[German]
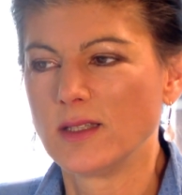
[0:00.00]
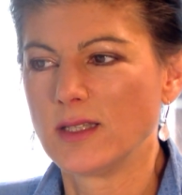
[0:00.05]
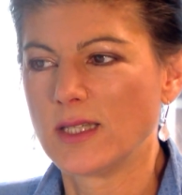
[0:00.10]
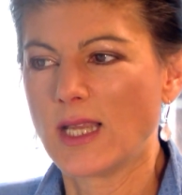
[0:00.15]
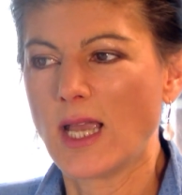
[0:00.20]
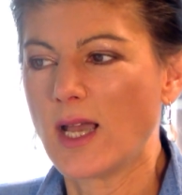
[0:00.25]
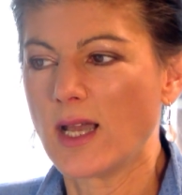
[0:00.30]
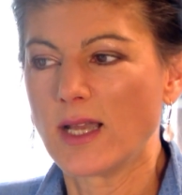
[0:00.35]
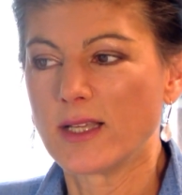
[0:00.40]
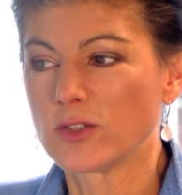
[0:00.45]

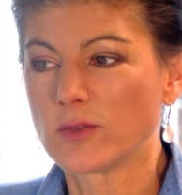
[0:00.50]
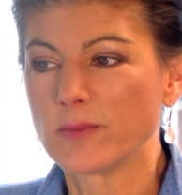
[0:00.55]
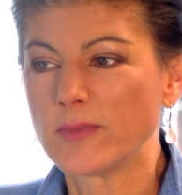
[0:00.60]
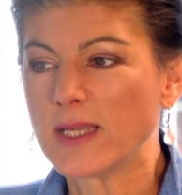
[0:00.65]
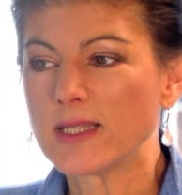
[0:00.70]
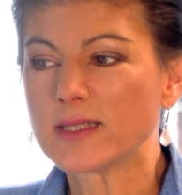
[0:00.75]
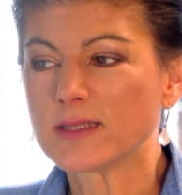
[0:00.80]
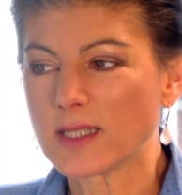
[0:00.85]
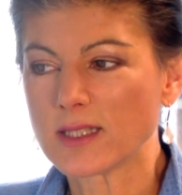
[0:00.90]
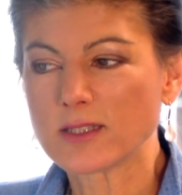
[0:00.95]
ja, also
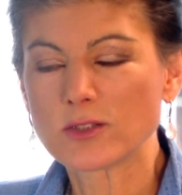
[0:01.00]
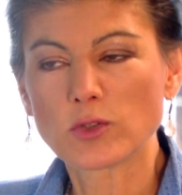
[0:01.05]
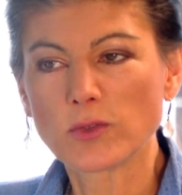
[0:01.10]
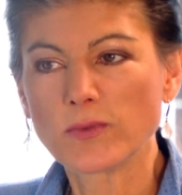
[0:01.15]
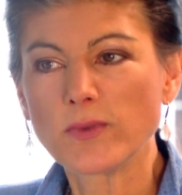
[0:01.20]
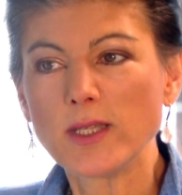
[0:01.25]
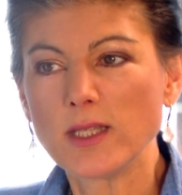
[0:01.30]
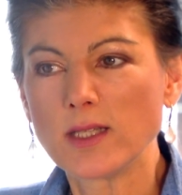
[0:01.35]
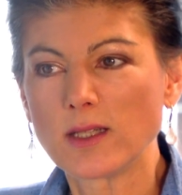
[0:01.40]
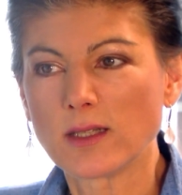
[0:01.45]
mir ist das
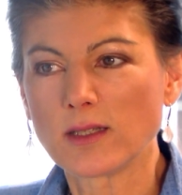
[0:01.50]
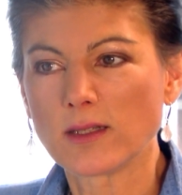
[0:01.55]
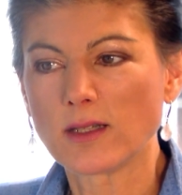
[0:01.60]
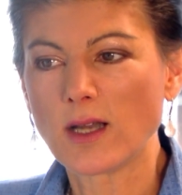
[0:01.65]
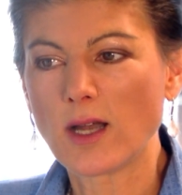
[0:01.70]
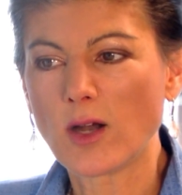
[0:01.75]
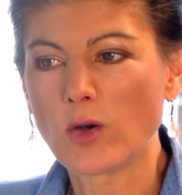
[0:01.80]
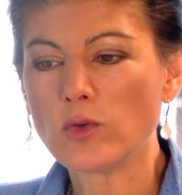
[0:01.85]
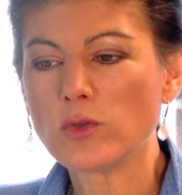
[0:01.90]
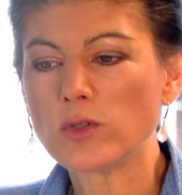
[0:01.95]
zuwider.
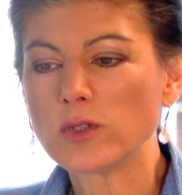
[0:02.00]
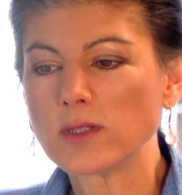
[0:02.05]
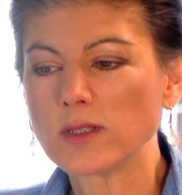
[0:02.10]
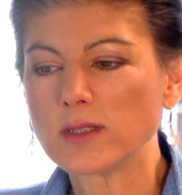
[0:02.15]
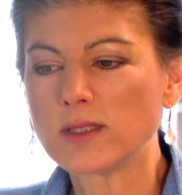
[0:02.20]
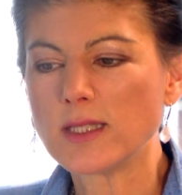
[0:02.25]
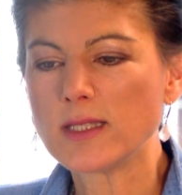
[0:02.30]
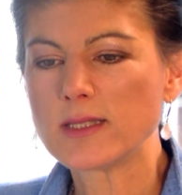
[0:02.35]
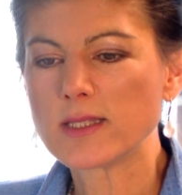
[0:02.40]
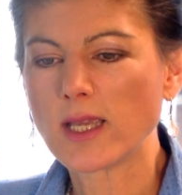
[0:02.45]
Auch
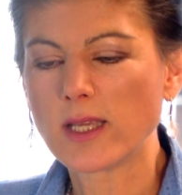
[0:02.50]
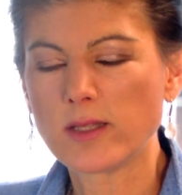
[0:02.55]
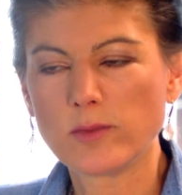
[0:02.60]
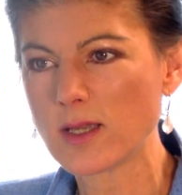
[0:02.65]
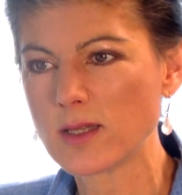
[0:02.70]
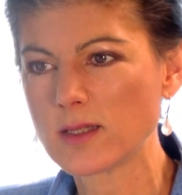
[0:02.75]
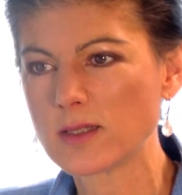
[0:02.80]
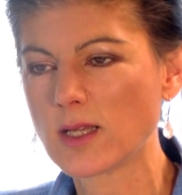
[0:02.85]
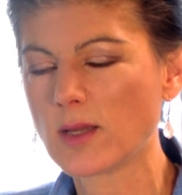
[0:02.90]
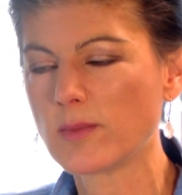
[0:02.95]
diese
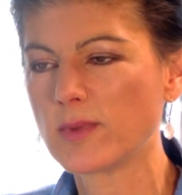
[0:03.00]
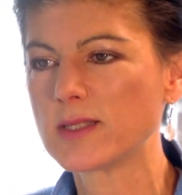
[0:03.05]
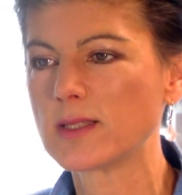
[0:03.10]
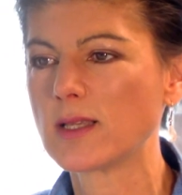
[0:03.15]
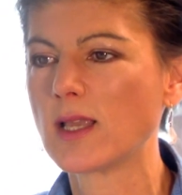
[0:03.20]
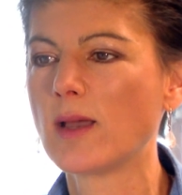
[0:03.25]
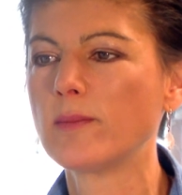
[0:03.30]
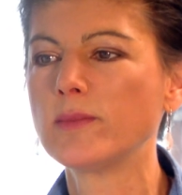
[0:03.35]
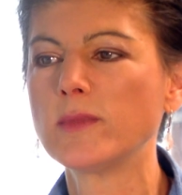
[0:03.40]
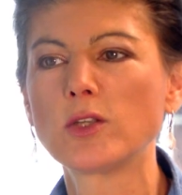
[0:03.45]
Entmacht, aber
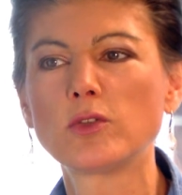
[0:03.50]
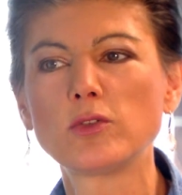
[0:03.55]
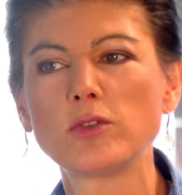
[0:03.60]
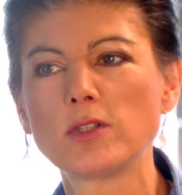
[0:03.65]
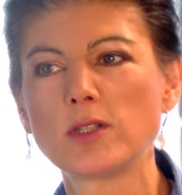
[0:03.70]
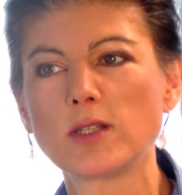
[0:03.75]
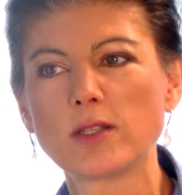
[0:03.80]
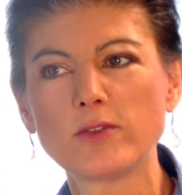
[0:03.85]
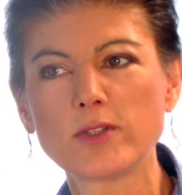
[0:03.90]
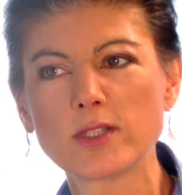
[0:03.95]
sie haben
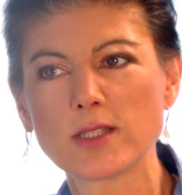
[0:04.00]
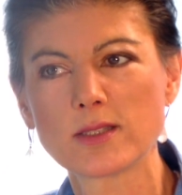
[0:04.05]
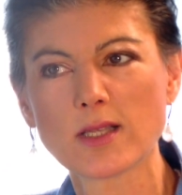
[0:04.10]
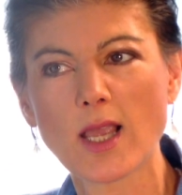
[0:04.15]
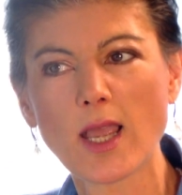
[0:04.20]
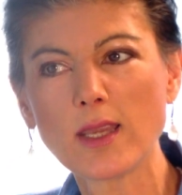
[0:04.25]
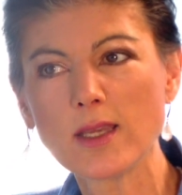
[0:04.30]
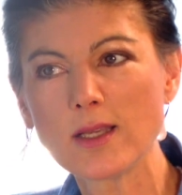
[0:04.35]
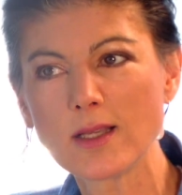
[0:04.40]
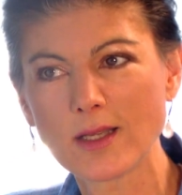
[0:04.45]
natürlich ein gewisses
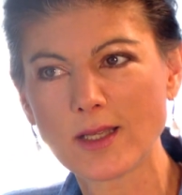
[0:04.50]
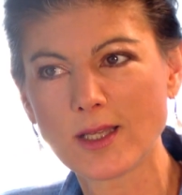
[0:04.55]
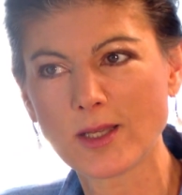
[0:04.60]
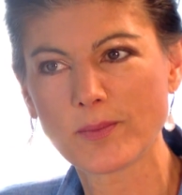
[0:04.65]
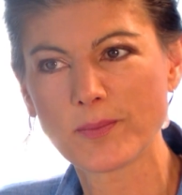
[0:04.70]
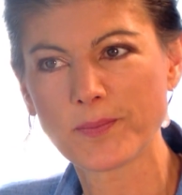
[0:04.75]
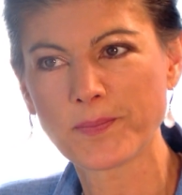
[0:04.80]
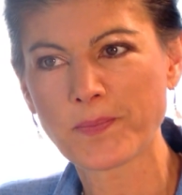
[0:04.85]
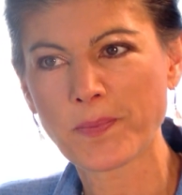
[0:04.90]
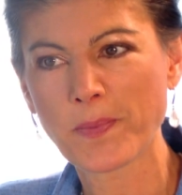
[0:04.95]

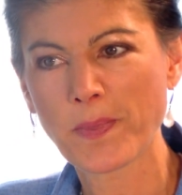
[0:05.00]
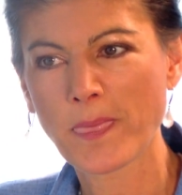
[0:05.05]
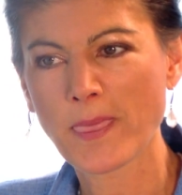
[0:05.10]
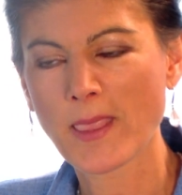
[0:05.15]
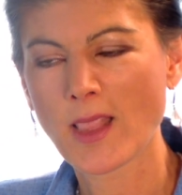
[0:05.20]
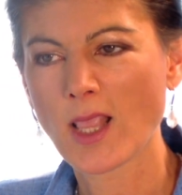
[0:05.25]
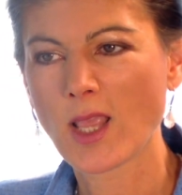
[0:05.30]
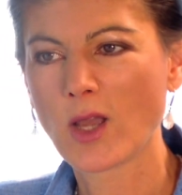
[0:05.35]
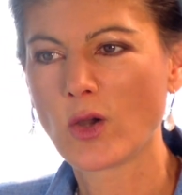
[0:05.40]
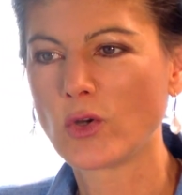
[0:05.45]
Eigenleben. Mhm.